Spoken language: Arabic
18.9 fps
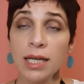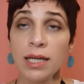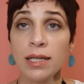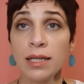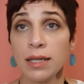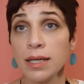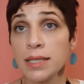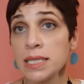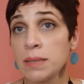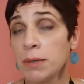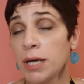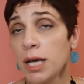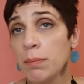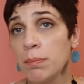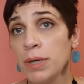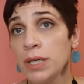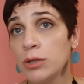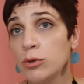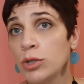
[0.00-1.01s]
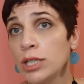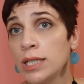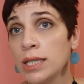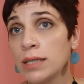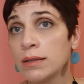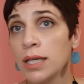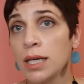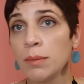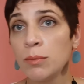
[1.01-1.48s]
هلا اذا ما حبيتوا
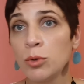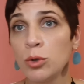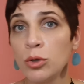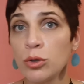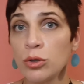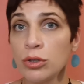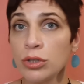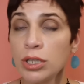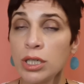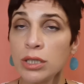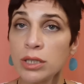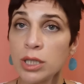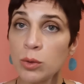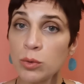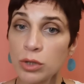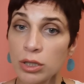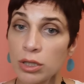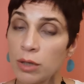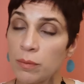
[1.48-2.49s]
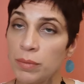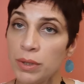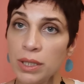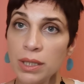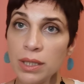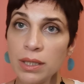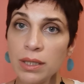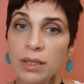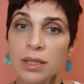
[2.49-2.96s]
هلا تعملوا اوردرات او
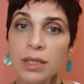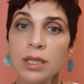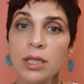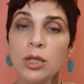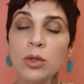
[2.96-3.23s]
طلبيه